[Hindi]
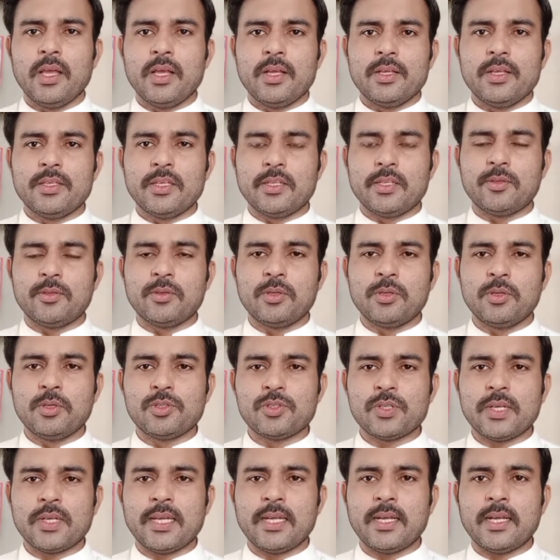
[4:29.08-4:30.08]
ये
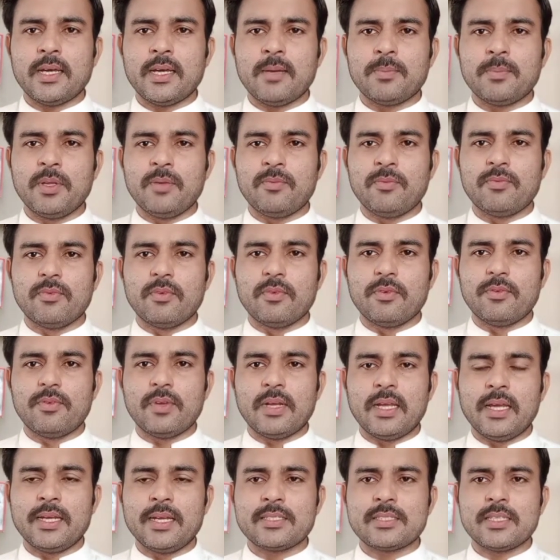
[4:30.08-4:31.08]
दोनों जो है ना अपनी
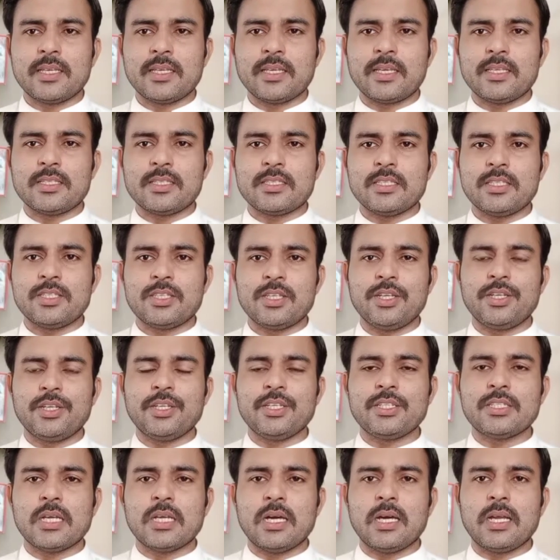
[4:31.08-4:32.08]
फ़्लैट से किसी
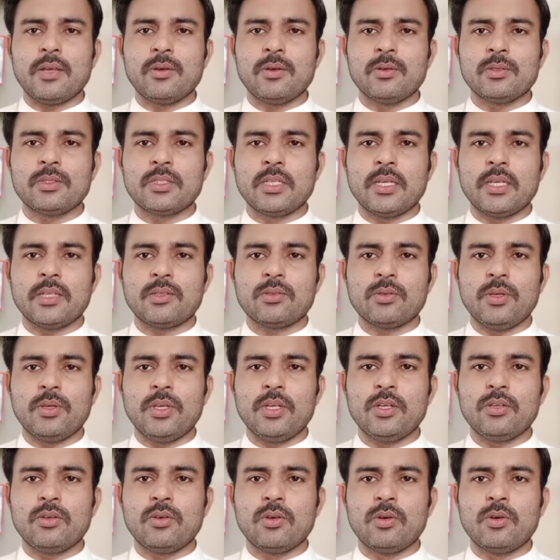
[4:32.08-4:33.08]
सिटी जा रहे होते हैं तो
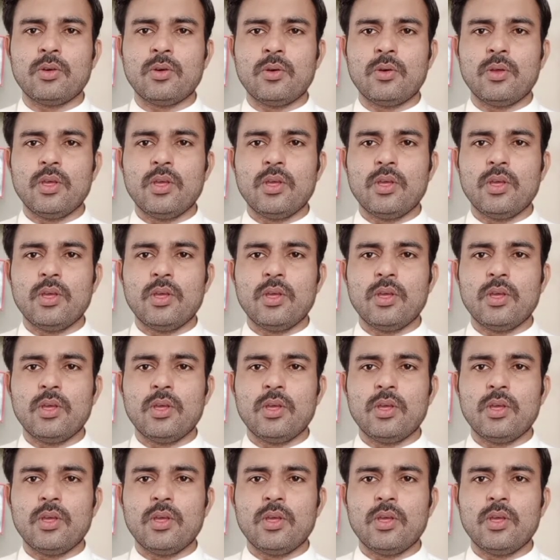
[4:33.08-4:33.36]
इनको